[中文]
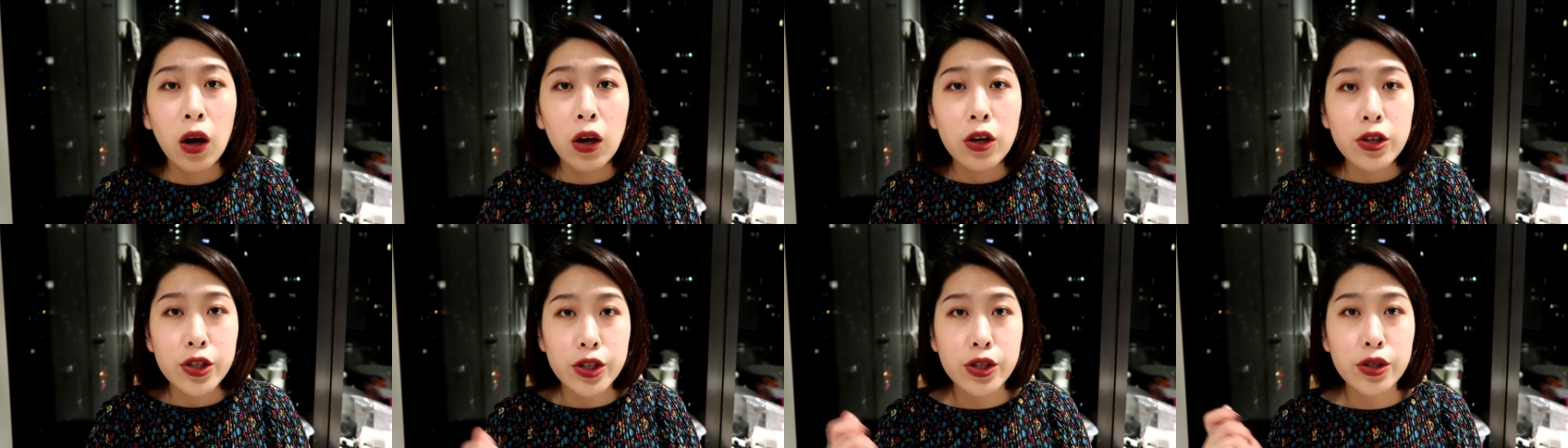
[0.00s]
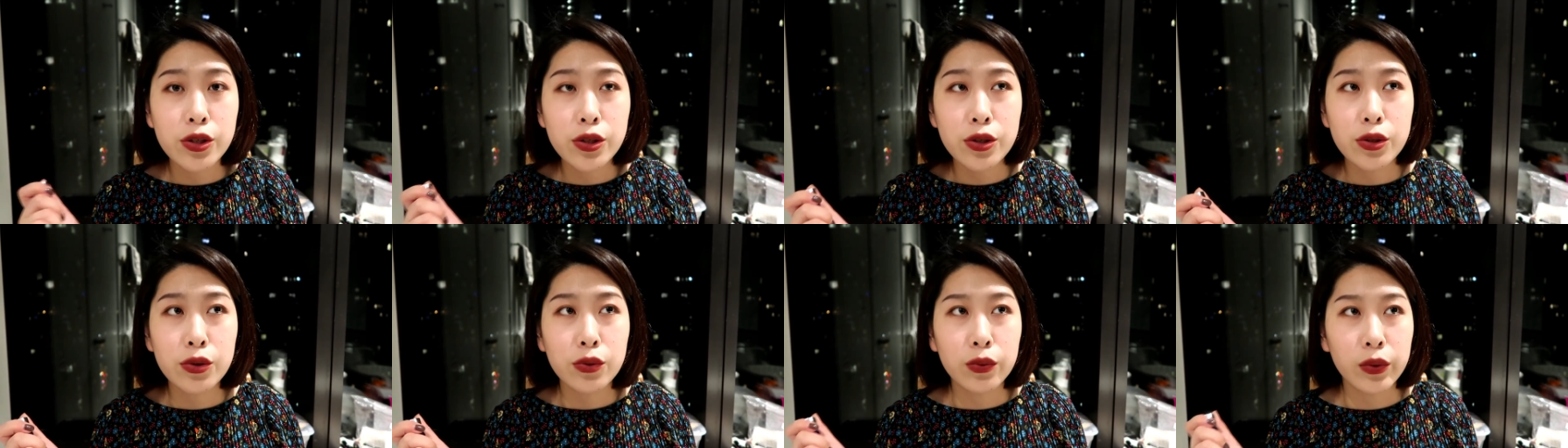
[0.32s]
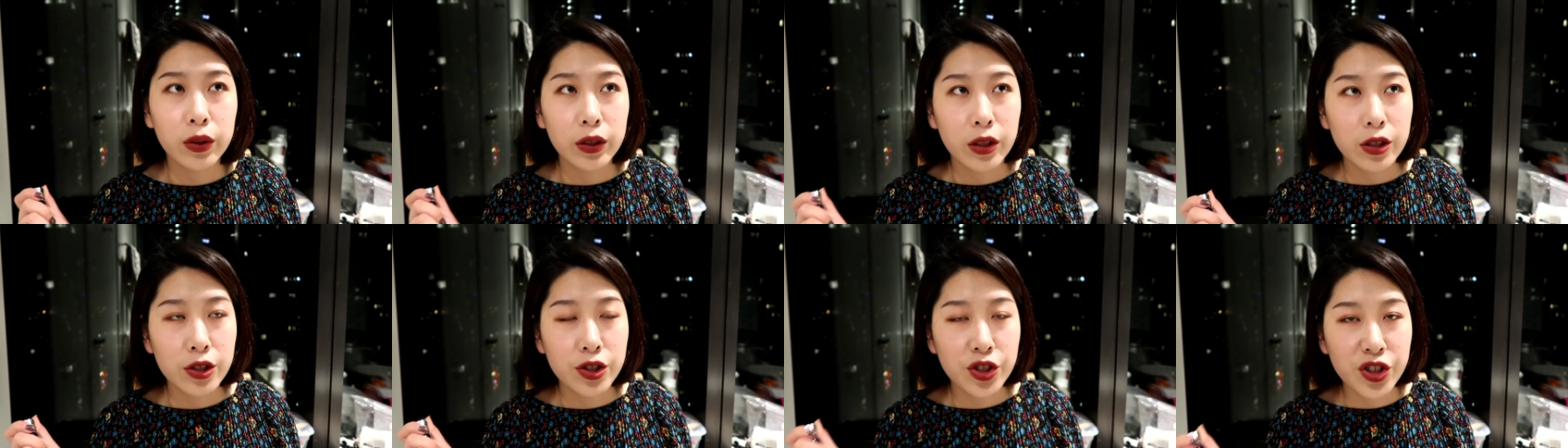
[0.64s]
是
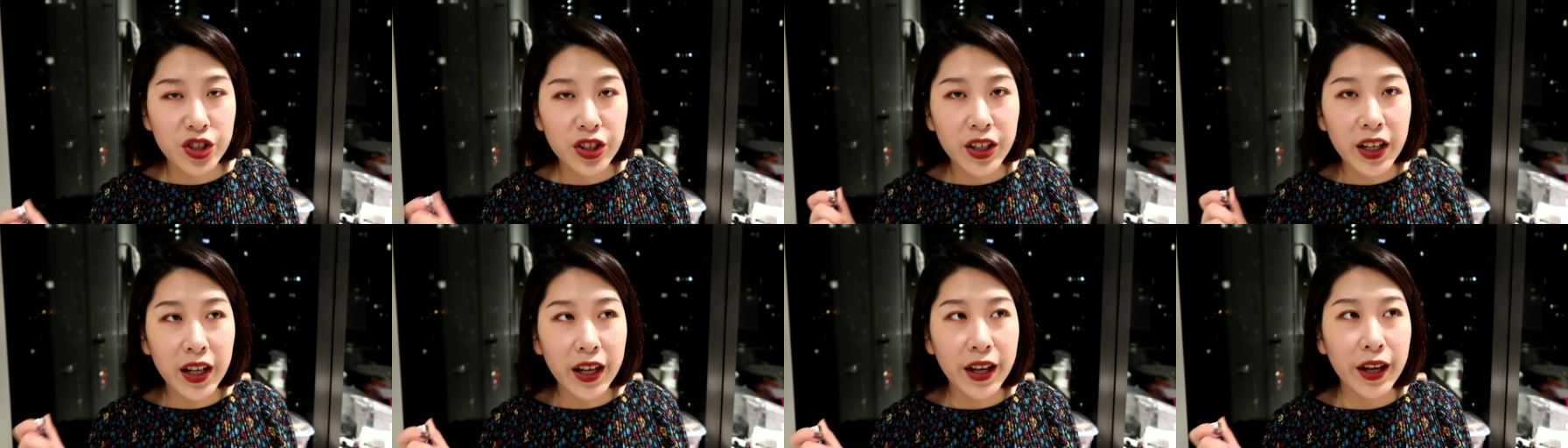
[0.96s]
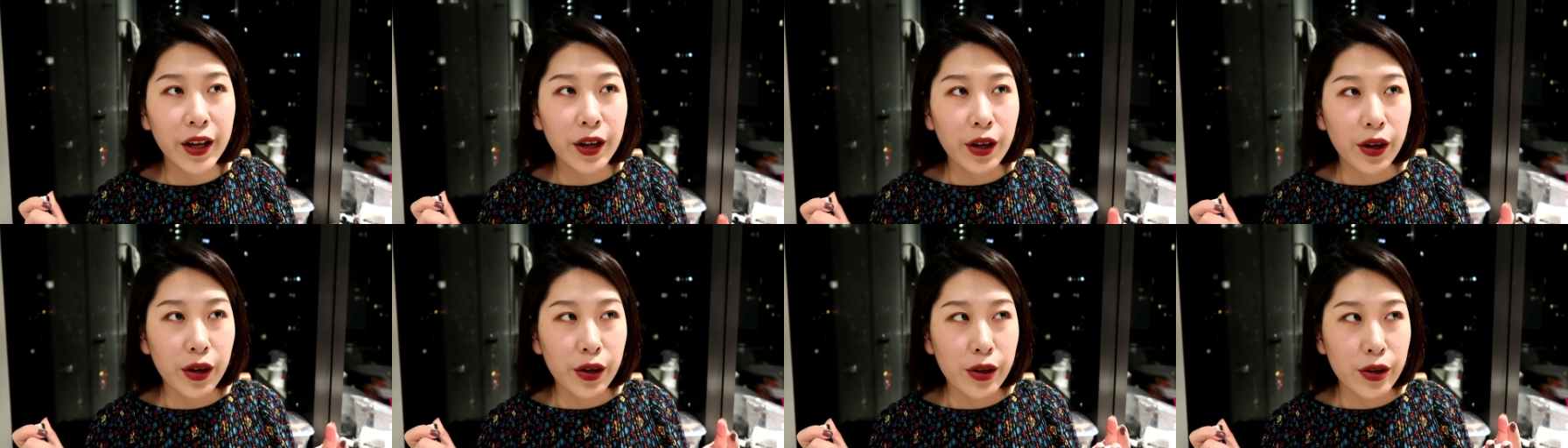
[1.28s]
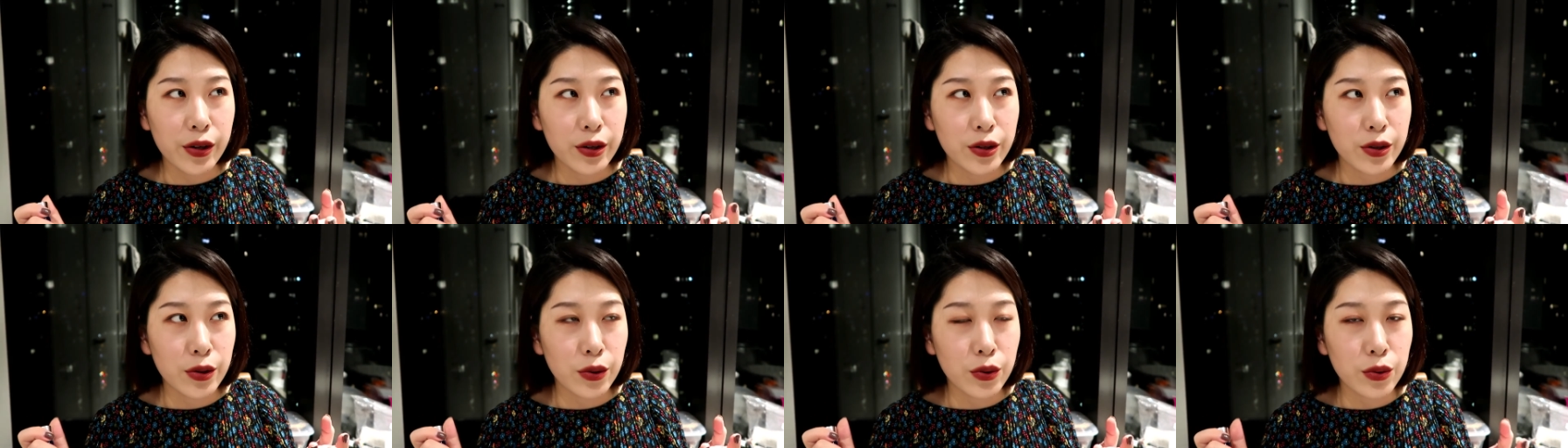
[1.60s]
我的真爱
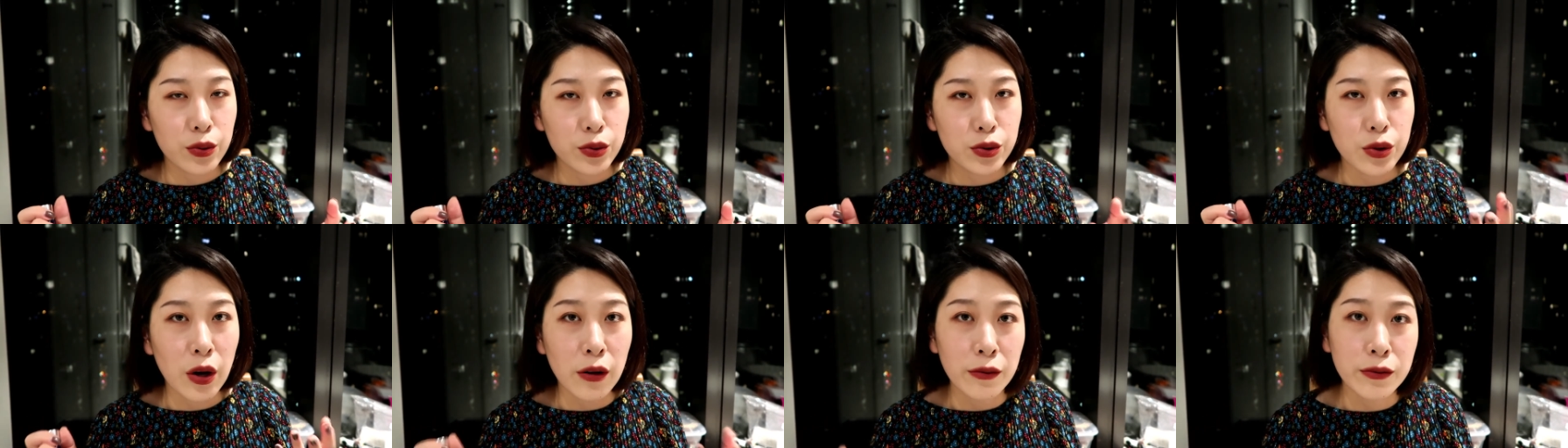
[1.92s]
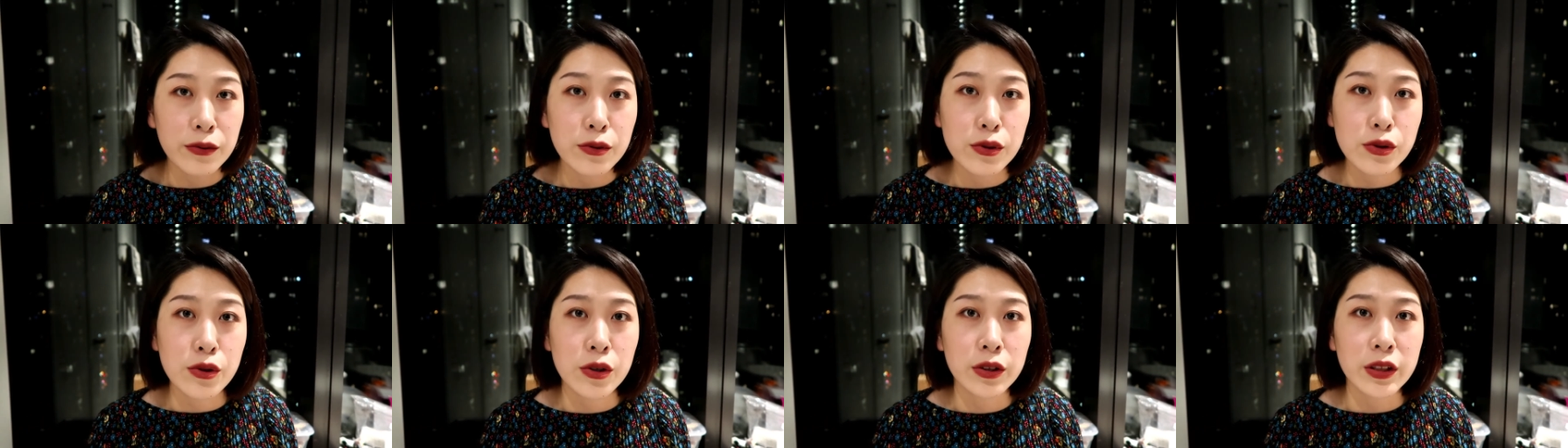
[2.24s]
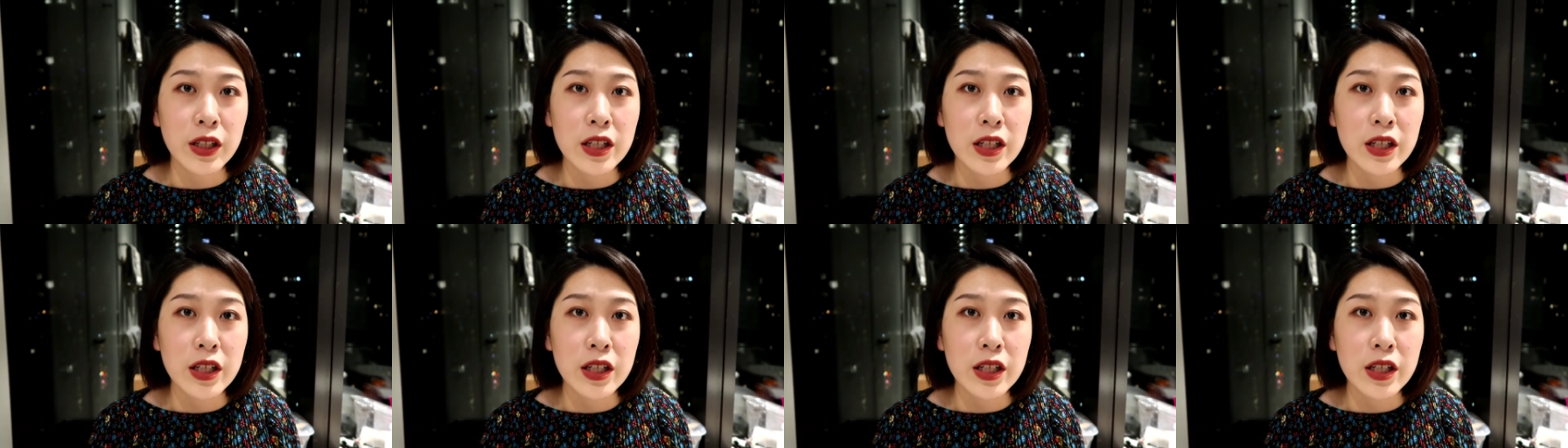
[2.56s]
爽肤水，